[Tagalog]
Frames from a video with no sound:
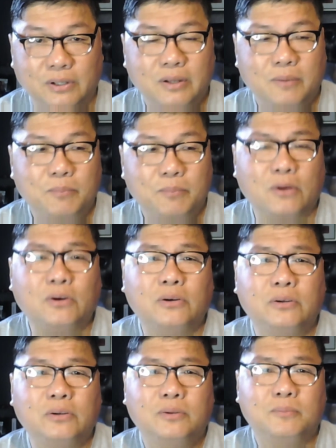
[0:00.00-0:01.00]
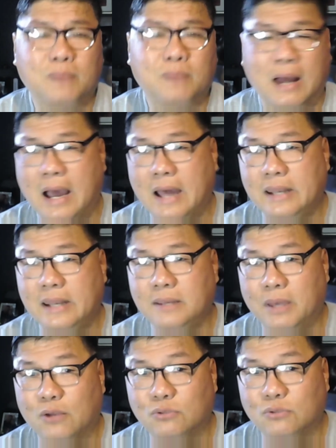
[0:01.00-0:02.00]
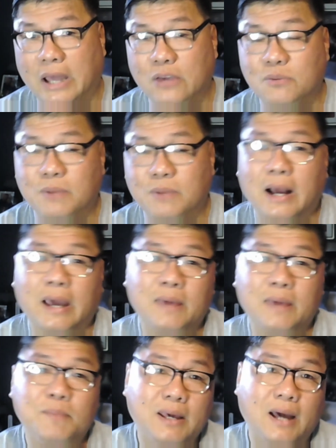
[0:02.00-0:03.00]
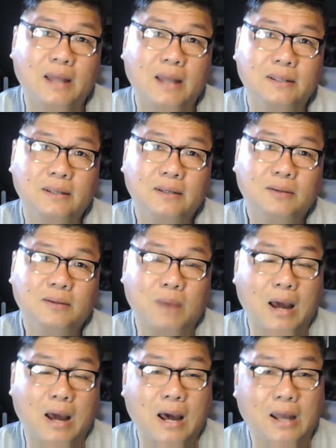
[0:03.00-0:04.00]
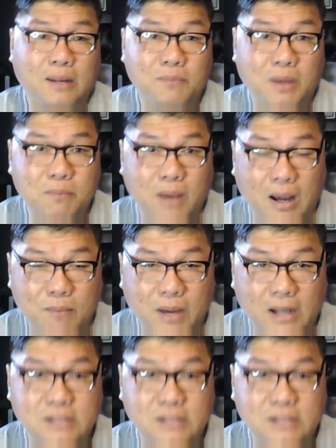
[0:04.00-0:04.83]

Pero maaaring meron tayong mga kaibigan, maaaring may mga mahal sa